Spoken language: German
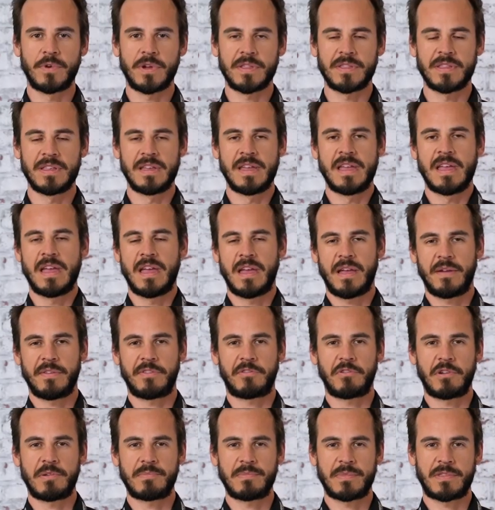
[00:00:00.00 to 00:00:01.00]
wurden und
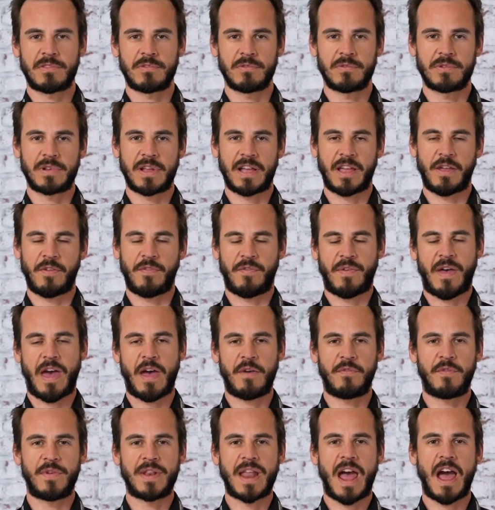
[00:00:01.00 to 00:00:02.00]
so eben zu einer
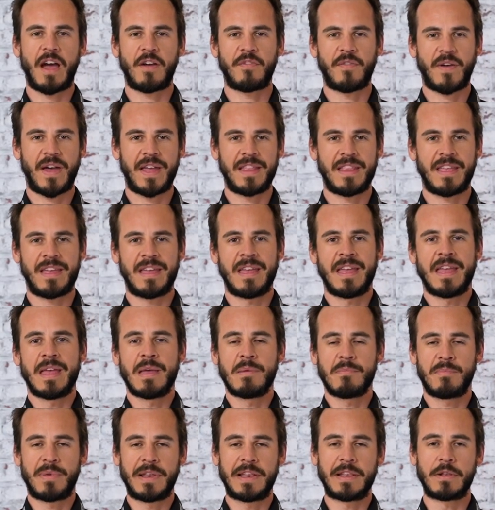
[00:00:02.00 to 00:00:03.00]
Gefahr für nachfahrende
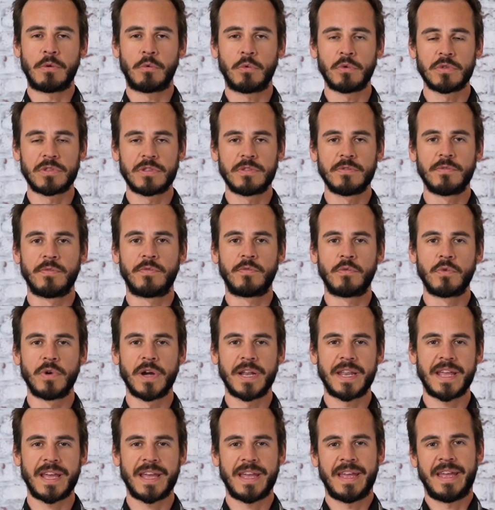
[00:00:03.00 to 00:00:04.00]
Piloten
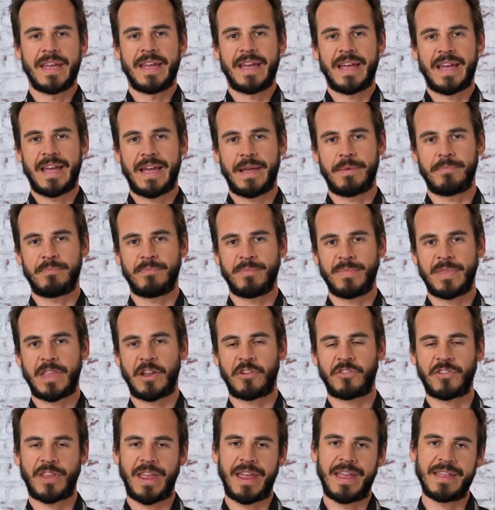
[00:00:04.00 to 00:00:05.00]
wurde. Ähm, der
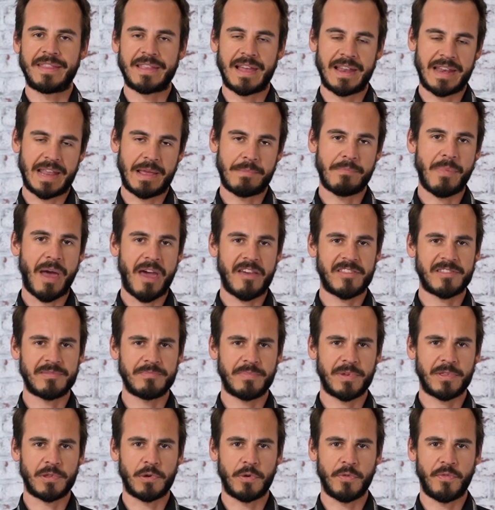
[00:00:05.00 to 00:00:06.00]
Streckenteil, der am meisten
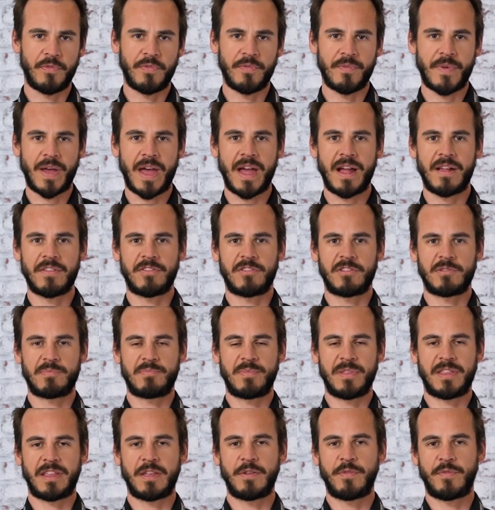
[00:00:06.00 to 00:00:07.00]
betroffen war, also das
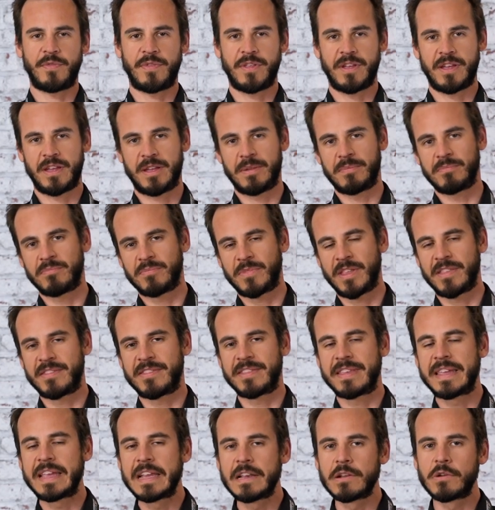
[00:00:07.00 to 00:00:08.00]
betrifft äh, die
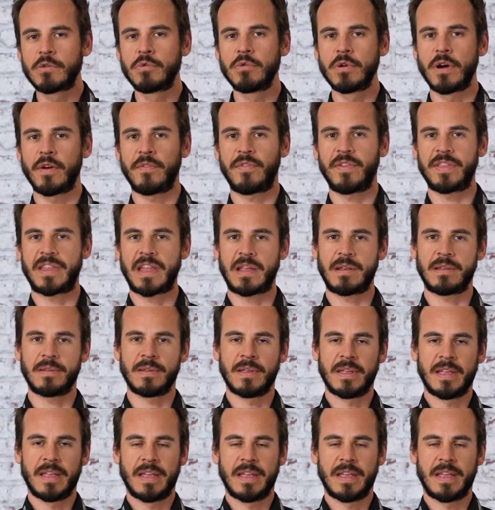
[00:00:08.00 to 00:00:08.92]
Zielkurve dann